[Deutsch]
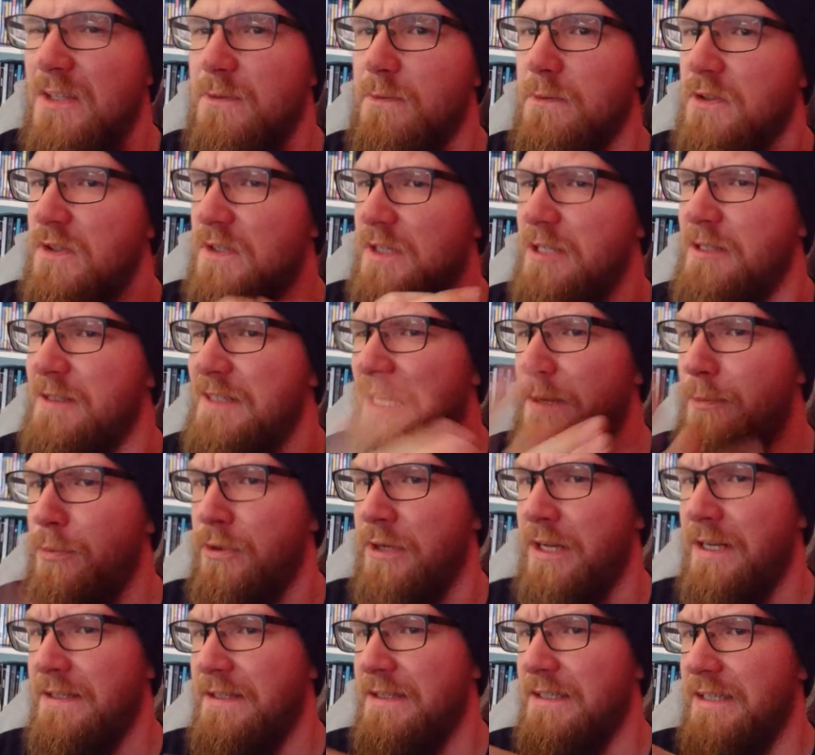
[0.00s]
zumindest zu dem
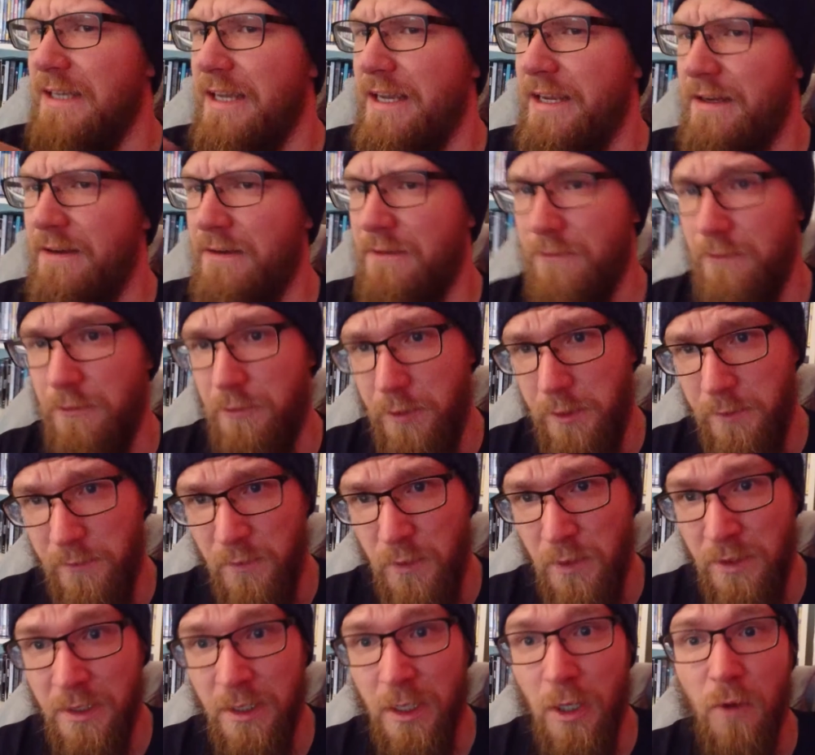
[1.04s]
Zeitpunkt, als ich eine
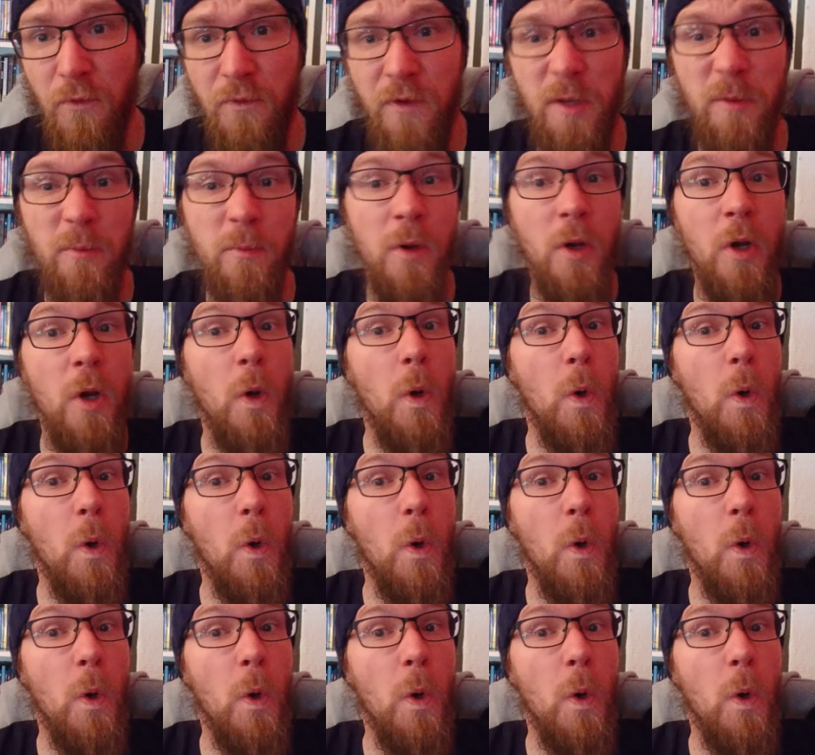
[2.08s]
Review hätte aufnehmen